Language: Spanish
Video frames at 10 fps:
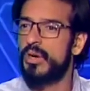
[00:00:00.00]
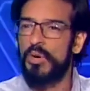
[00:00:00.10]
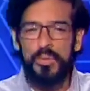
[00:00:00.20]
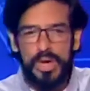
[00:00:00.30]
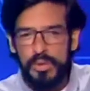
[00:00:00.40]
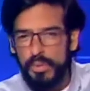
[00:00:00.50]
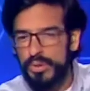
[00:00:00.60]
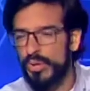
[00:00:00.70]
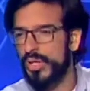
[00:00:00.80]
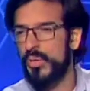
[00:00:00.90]
cómo hay un
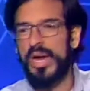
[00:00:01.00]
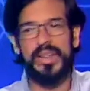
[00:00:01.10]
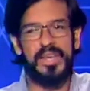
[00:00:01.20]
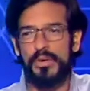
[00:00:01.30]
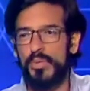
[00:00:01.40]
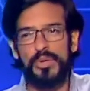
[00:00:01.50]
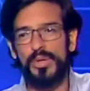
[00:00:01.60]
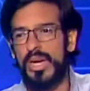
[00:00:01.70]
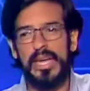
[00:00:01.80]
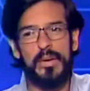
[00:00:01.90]
montón de guardias y un
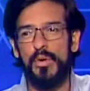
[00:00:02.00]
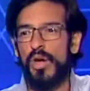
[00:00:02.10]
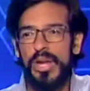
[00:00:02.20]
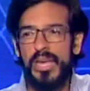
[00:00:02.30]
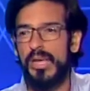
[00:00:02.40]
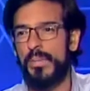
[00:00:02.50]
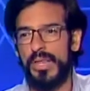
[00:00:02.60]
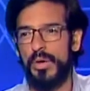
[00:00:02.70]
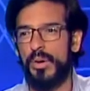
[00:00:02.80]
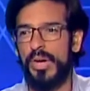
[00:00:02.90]
montón de lacrimógenes y de
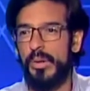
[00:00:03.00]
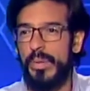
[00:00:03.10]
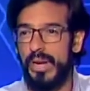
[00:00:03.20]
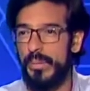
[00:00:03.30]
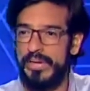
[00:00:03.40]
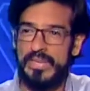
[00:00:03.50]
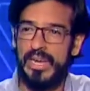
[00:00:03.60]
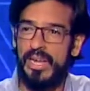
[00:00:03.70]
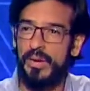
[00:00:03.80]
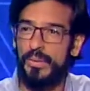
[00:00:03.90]
perdigones para
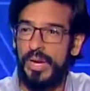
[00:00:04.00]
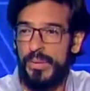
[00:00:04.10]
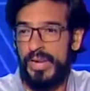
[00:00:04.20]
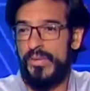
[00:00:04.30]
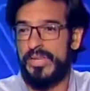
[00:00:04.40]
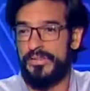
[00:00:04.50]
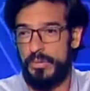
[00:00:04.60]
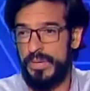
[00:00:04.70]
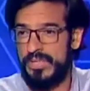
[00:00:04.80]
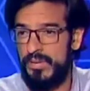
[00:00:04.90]
perseguir una
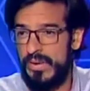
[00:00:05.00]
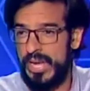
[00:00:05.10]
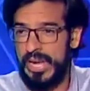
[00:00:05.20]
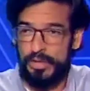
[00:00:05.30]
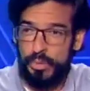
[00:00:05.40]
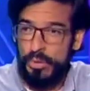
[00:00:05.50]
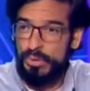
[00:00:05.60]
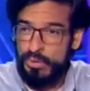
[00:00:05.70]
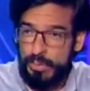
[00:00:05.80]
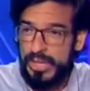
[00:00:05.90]
manifestación pacífica que toma una
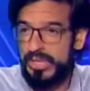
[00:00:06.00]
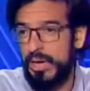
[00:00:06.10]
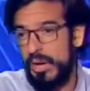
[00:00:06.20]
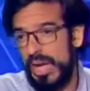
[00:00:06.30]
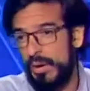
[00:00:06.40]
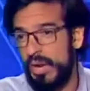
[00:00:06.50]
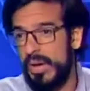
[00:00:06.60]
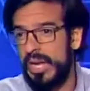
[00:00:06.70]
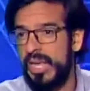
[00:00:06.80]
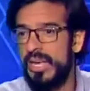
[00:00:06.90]
autopista o agarra una
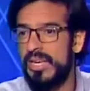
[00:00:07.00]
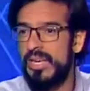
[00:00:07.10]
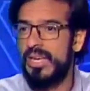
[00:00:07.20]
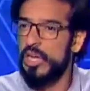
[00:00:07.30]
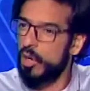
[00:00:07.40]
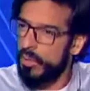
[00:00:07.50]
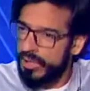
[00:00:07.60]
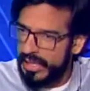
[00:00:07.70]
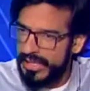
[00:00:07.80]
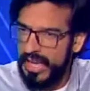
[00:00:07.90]
avenida y cómo
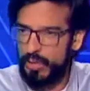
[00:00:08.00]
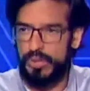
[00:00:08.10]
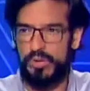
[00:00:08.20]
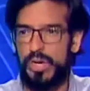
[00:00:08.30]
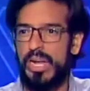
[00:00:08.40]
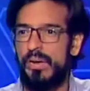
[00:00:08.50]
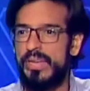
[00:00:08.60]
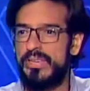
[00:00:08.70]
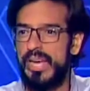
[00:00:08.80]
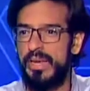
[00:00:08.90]
ante estas actuaciones a
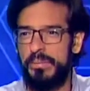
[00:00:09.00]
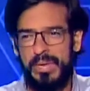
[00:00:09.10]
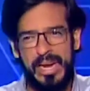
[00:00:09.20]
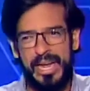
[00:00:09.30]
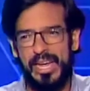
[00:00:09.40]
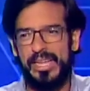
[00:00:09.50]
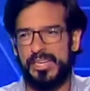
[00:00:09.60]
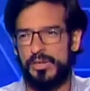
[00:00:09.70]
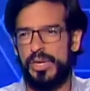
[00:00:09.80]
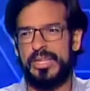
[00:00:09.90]
veces hay miradas y
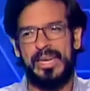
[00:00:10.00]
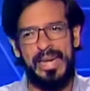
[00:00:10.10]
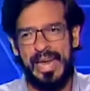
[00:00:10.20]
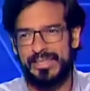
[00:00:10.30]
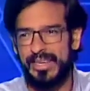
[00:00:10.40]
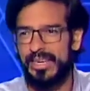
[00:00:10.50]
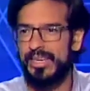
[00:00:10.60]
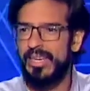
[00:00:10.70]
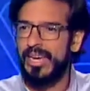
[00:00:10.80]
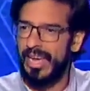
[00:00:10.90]
acciones tan laxas
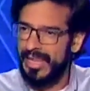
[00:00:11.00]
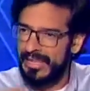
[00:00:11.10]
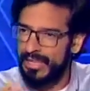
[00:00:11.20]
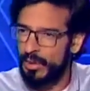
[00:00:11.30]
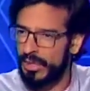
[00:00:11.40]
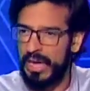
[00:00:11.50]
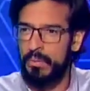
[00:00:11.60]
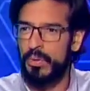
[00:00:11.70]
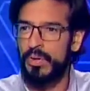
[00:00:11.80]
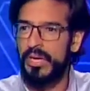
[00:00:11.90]
que dan tanto
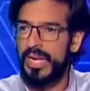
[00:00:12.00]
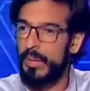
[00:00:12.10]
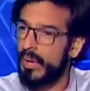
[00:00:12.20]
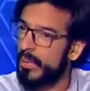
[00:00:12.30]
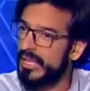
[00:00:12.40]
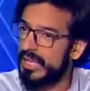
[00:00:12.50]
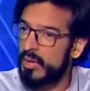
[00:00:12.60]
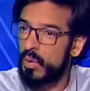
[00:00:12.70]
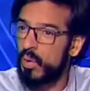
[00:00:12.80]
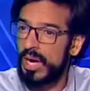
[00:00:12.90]
tiempo, que permiten que
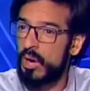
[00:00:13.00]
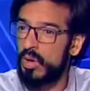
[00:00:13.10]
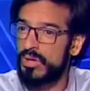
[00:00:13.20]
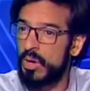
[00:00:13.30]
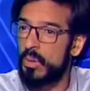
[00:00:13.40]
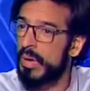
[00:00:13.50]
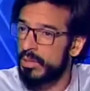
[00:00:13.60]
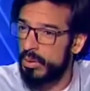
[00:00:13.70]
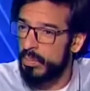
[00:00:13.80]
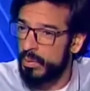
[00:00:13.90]
ocurran cosas en un
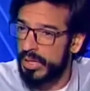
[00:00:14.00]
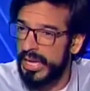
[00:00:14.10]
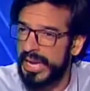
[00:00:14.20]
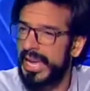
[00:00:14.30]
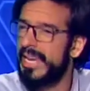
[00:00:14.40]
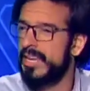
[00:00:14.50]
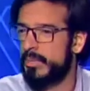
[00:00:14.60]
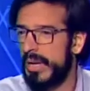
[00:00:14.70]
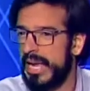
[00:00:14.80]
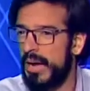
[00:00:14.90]
manto de impunidad que es
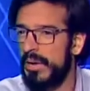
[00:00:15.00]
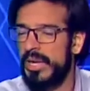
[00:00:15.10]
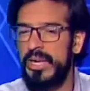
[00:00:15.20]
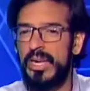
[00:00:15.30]
inexplicable.